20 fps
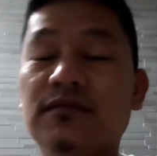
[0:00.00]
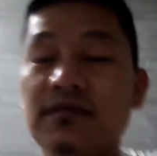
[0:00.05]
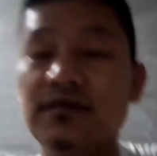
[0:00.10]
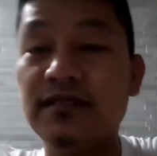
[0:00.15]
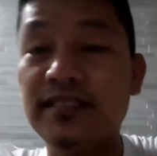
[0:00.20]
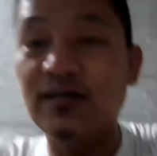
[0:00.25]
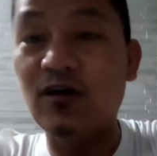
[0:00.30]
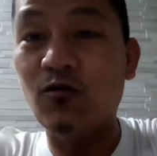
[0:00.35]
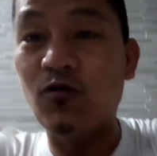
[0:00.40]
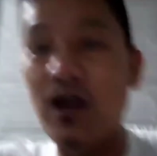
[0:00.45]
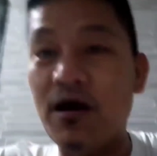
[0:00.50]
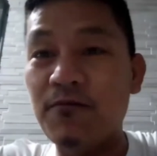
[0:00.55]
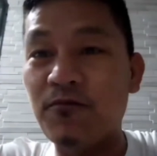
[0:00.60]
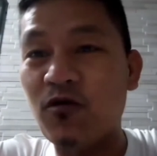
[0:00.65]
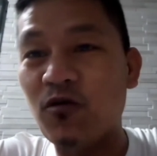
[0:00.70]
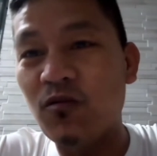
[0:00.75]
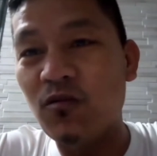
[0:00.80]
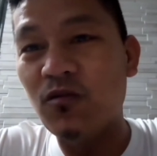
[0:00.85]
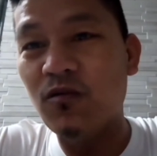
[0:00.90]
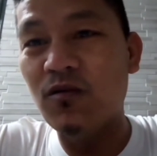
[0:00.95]
Hindi ko alam
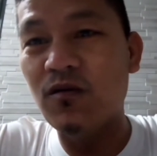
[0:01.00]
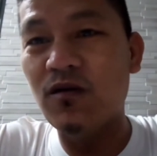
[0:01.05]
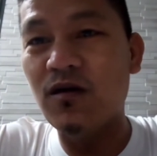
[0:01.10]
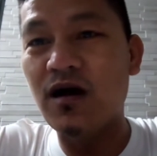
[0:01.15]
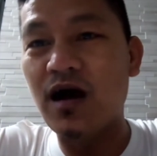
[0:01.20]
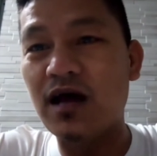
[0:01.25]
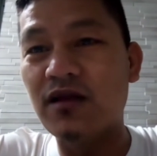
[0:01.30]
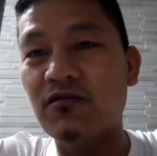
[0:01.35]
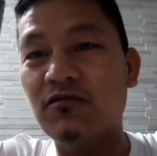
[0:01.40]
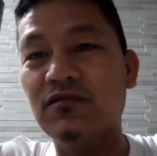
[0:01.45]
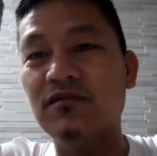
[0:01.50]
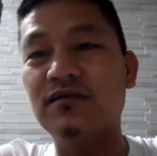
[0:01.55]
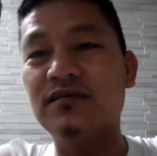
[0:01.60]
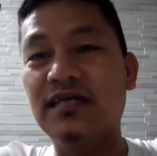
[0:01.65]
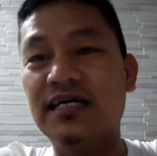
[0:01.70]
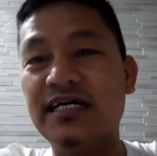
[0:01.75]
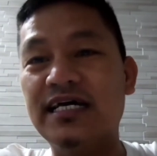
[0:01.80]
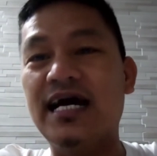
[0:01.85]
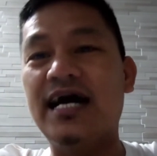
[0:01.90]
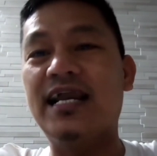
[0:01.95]
kung
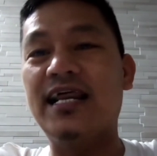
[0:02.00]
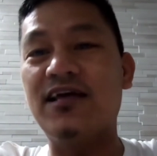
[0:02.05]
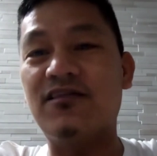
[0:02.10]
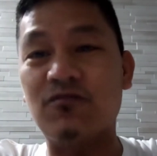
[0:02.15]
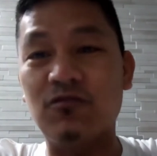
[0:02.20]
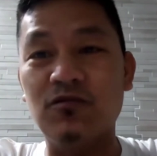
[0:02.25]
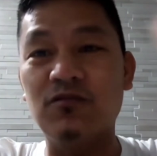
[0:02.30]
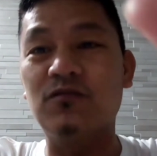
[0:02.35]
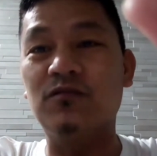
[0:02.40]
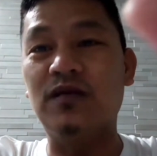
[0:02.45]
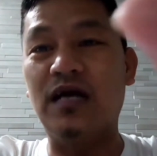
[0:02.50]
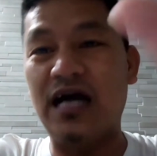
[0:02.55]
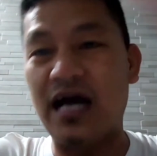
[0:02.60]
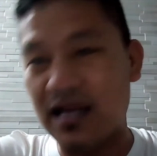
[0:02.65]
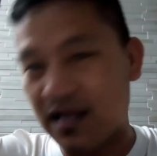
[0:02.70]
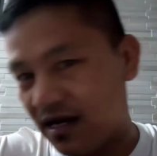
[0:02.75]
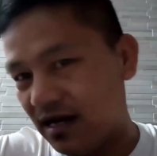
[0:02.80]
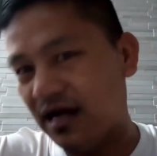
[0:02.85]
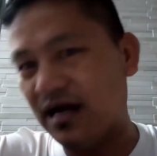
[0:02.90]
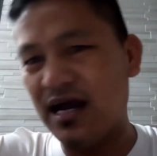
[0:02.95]
anong nangyari sa
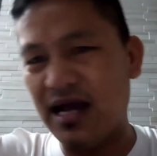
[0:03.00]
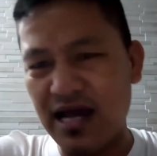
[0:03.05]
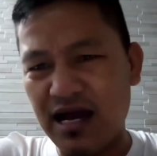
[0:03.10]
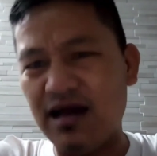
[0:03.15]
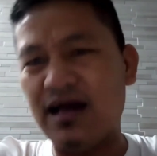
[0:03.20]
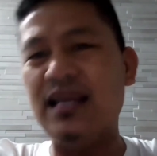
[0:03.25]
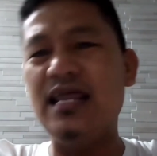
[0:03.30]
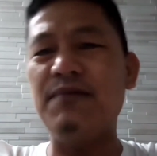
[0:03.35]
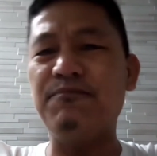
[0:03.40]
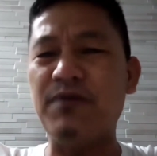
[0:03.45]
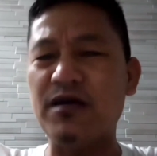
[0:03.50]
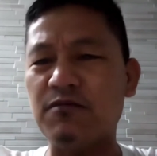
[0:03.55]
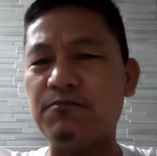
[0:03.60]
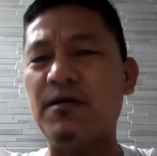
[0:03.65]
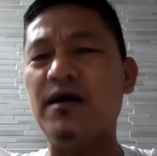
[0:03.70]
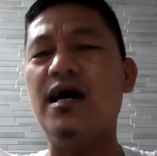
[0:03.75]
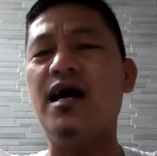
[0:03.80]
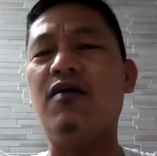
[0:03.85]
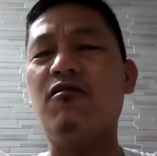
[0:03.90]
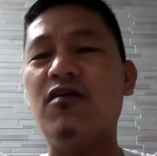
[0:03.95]
nakaraan ng ah, kalipas
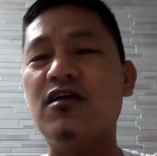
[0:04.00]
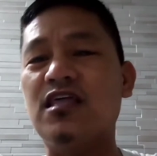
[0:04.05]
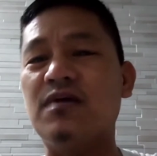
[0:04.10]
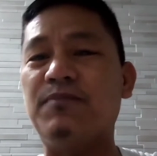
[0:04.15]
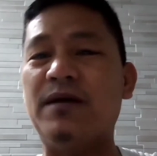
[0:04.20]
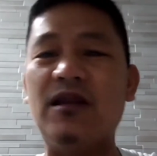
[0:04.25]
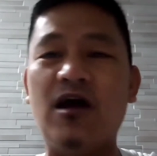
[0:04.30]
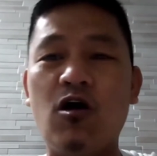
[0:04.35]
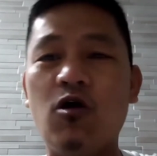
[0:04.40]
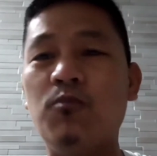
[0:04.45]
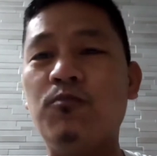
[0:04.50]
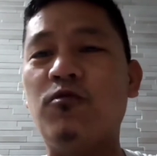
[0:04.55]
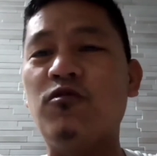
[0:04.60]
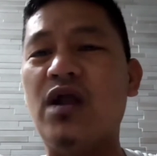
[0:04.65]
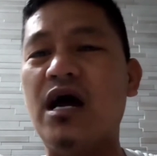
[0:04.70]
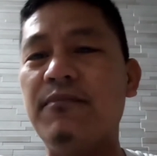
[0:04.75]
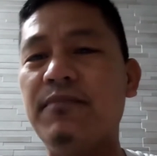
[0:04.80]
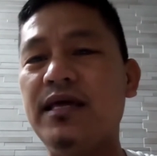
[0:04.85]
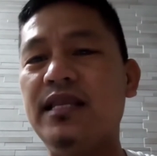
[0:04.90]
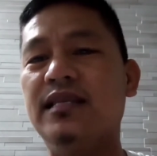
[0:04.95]
pa nga po sa panahon po
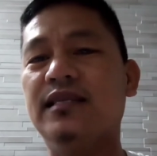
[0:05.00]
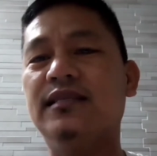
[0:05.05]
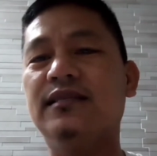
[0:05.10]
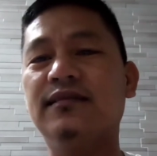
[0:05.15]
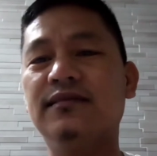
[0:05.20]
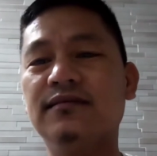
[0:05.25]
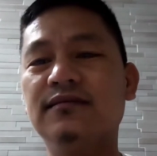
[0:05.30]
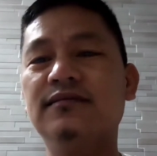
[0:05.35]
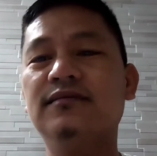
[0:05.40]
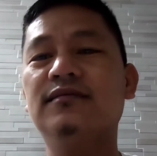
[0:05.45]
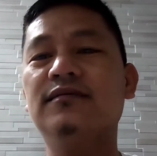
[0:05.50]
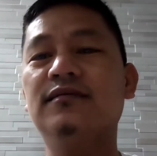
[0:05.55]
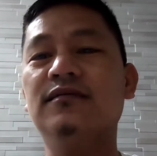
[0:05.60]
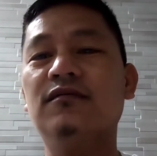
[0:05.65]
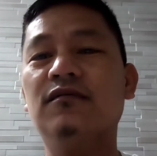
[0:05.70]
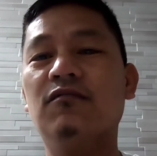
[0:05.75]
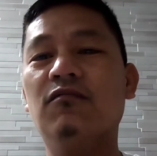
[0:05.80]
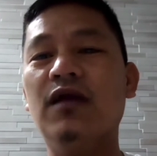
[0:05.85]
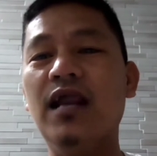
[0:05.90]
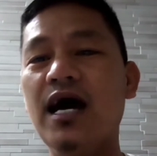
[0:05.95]
namin.
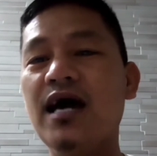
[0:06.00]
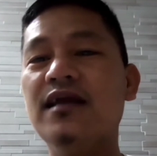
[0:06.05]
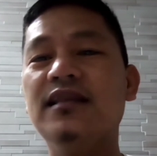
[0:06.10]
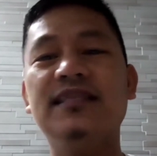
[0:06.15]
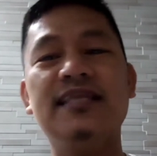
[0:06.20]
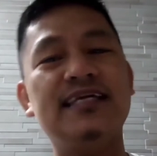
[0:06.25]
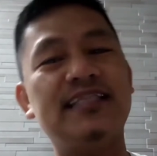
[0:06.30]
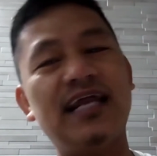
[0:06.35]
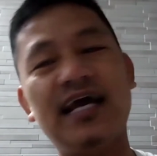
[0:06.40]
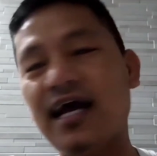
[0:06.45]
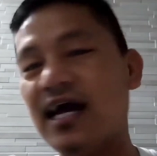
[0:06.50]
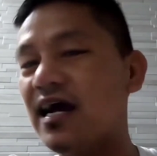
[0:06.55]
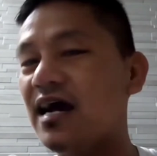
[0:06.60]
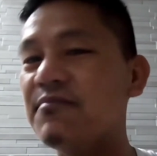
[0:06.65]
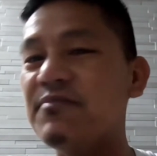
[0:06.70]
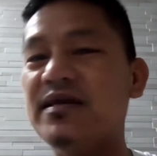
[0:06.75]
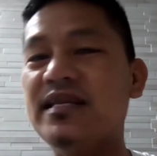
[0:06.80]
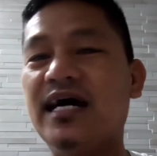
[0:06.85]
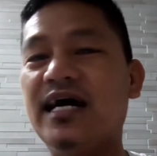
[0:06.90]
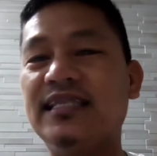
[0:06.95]
Wala, hindi talaga
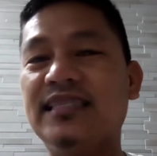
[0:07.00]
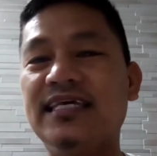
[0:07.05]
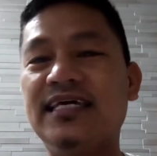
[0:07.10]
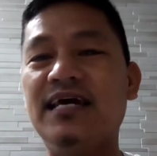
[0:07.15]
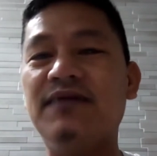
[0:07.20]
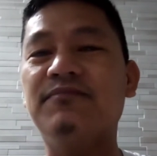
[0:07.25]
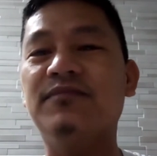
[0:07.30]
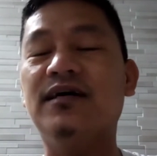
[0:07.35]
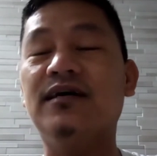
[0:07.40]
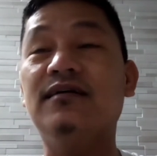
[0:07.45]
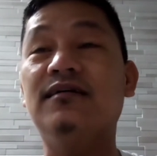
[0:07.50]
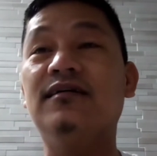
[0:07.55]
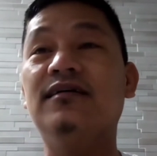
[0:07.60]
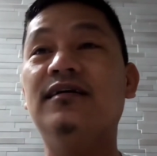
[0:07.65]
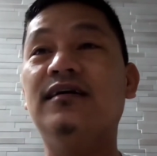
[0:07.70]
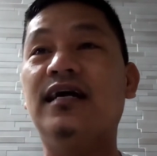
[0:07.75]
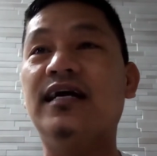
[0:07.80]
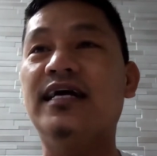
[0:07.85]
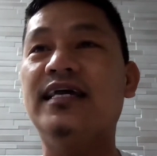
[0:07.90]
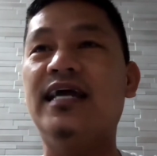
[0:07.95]
kami nakatikim ng
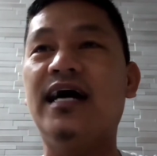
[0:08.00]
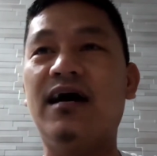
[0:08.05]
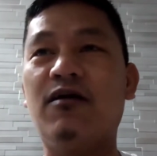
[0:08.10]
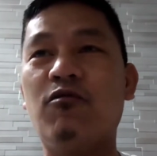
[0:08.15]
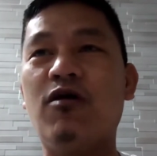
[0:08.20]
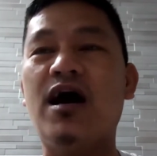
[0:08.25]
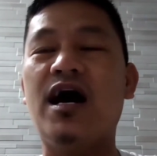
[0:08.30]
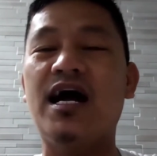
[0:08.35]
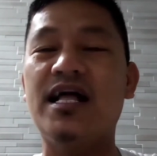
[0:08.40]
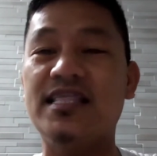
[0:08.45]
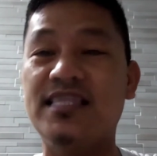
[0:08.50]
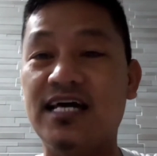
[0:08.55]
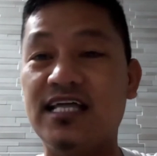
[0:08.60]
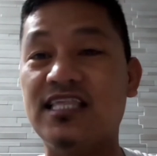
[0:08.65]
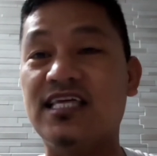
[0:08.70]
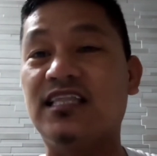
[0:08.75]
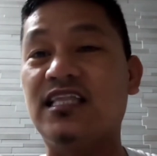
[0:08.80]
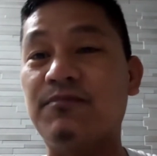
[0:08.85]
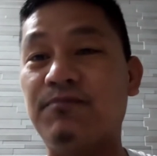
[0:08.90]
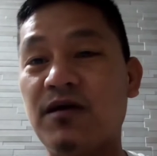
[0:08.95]
gaginawahan
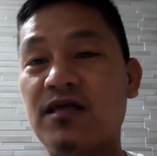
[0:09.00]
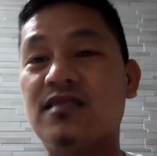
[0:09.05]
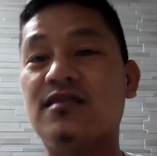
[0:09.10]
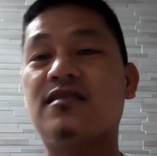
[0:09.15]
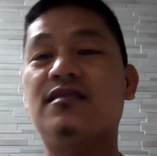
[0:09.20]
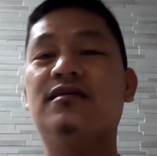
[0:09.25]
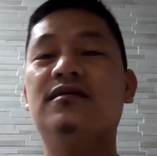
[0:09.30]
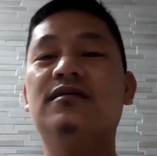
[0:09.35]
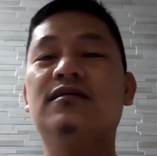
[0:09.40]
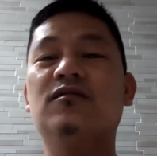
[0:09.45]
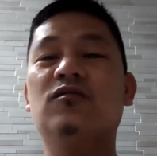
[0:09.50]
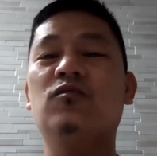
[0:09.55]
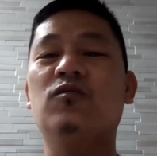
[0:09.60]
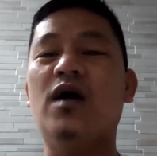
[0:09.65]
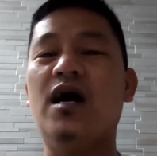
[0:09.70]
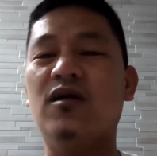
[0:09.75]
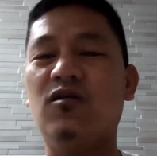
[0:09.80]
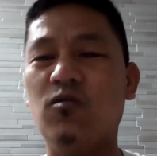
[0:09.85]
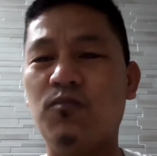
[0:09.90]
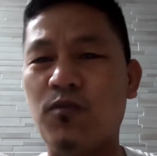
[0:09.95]
dyan sa tapas kung
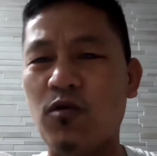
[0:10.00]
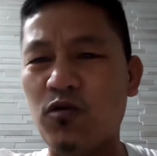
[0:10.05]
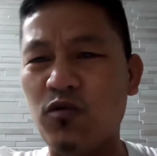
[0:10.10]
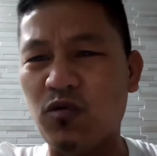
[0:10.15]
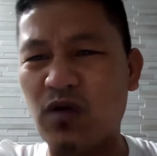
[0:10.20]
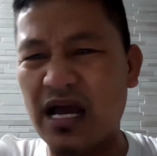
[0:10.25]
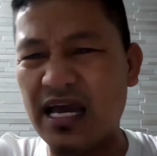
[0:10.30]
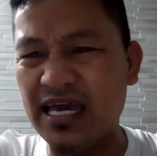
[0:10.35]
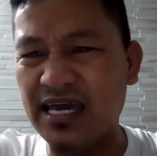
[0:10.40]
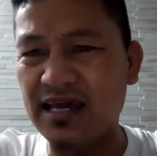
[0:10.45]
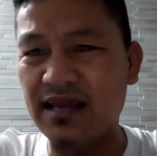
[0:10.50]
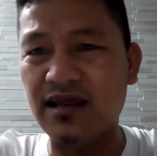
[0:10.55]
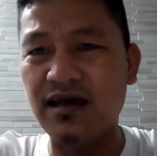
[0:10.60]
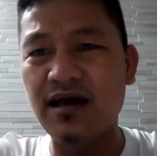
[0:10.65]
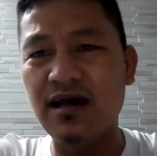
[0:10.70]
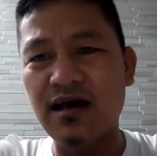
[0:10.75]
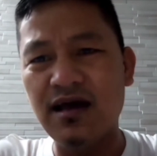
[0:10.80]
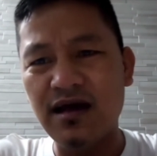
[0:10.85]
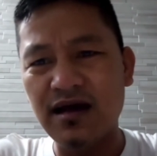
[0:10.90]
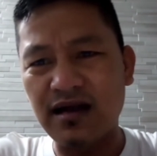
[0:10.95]
gaano po yung kahir,
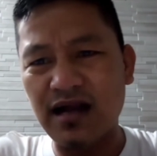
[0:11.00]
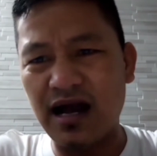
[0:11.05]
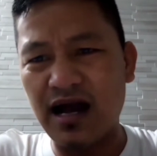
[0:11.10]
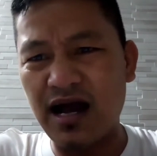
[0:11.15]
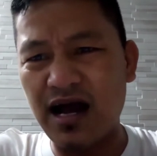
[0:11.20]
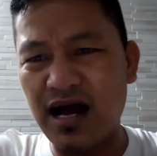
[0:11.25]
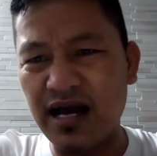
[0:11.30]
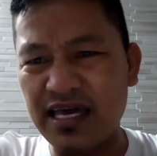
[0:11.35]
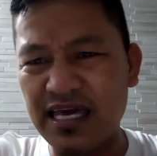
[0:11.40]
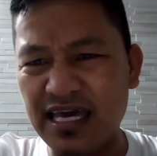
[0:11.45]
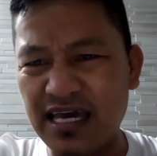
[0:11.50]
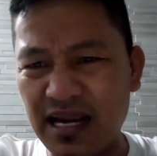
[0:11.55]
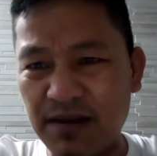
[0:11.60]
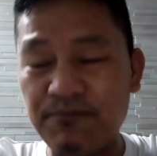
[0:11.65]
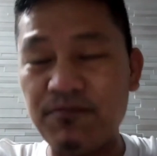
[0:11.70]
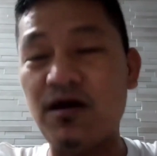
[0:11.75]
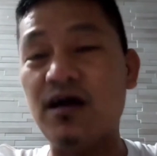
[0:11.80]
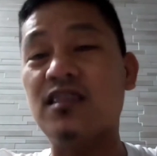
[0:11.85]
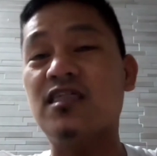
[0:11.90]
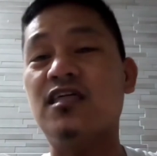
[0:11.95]

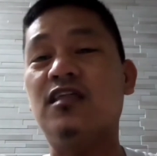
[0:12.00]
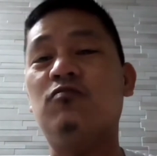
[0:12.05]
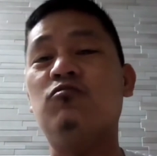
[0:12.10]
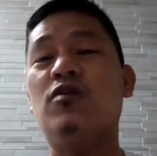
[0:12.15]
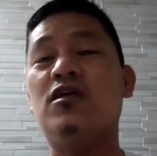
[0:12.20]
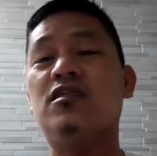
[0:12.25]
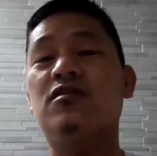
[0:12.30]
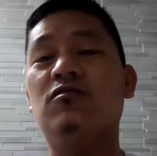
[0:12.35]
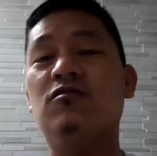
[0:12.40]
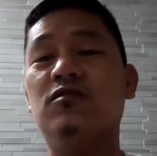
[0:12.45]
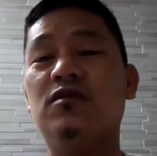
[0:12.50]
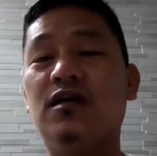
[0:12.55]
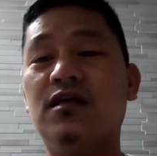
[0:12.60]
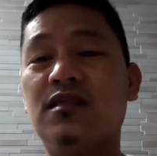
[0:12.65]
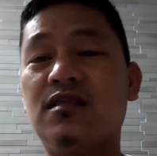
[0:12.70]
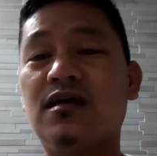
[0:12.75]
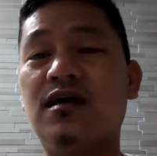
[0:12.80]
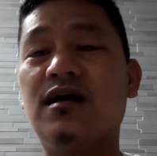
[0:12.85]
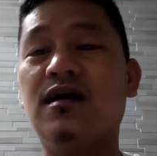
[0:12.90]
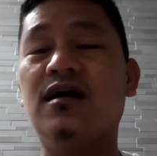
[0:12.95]
kahirap ang sitwasyon diyan
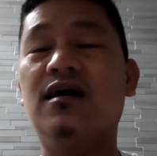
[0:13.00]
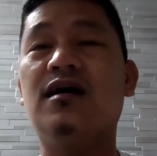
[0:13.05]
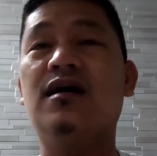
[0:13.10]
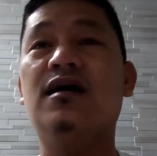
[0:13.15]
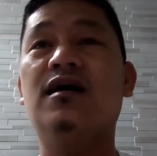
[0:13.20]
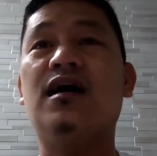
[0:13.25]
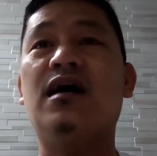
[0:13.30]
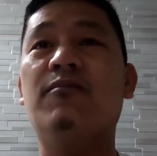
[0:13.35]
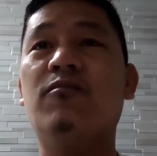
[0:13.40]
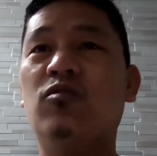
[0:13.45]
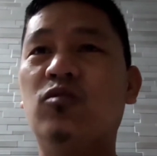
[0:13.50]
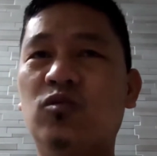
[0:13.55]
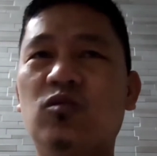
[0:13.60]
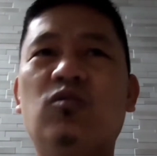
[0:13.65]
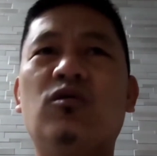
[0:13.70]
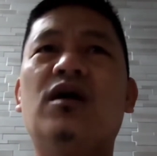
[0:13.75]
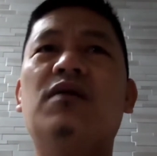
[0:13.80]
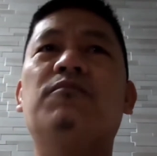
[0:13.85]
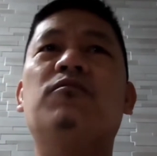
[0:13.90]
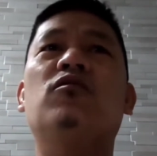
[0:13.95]
sa
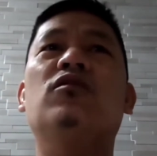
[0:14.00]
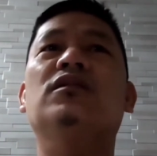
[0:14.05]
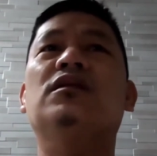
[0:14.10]
kabundukan po ng